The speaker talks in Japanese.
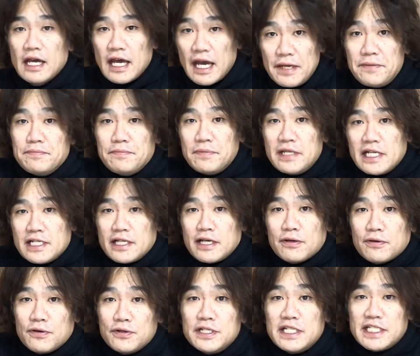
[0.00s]
はい、皆さん
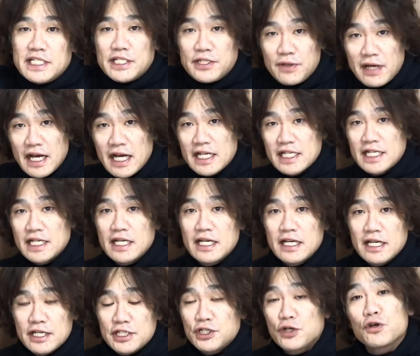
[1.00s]
こんにちは。
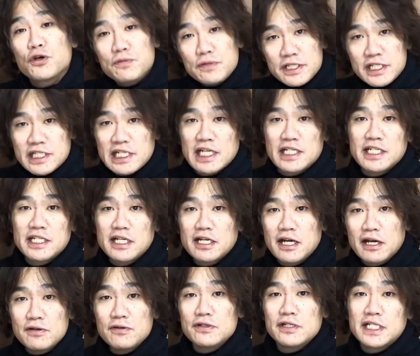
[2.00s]
植物写真
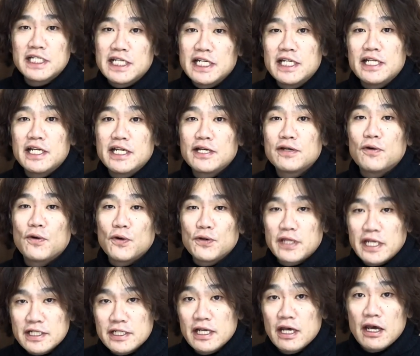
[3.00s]
家の石井理光
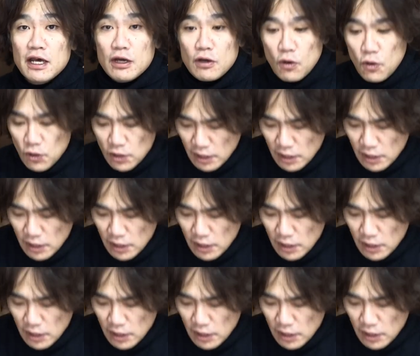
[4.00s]
です。今